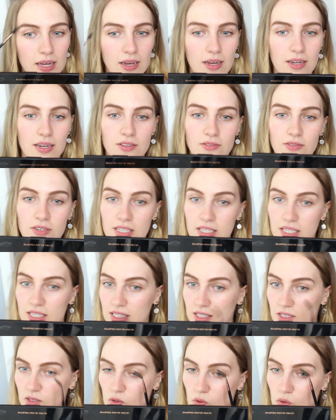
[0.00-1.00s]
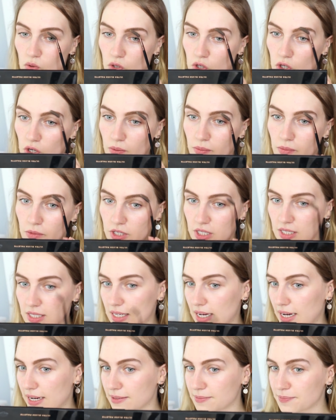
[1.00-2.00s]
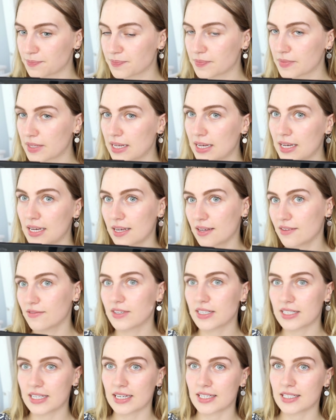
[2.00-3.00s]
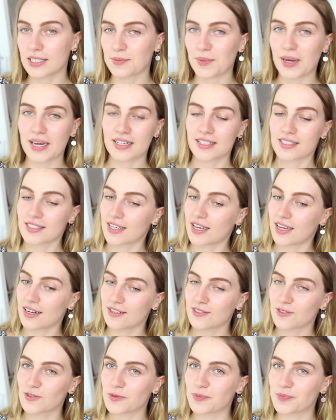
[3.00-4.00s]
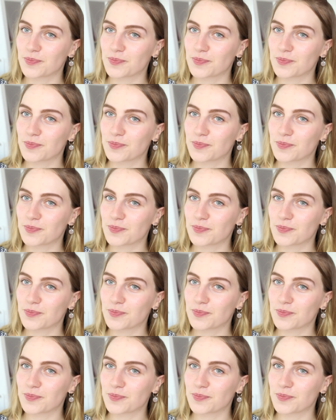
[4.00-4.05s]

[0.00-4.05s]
Aber das finde ich nicht so schlimm, muss ich sagen. Wie gesagt, ich mag das gerne so.